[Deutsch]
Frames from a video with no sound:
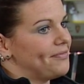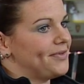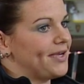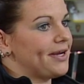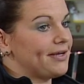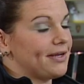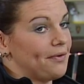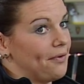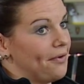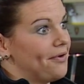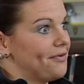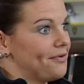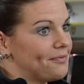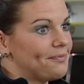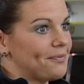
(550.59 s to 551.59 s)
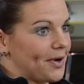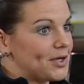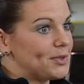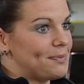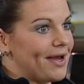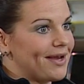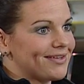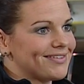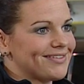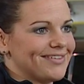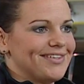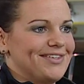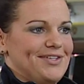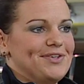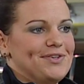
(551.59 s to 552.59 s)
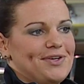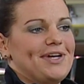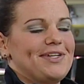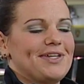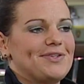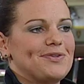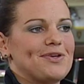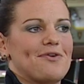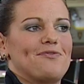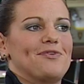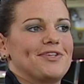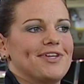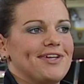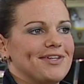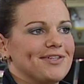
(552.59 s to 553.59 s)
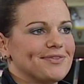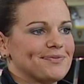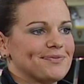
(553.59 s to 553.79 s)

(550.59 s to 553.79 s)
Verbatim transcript: denken dann, oh, Respekt. Hat natürlich auch Vorteile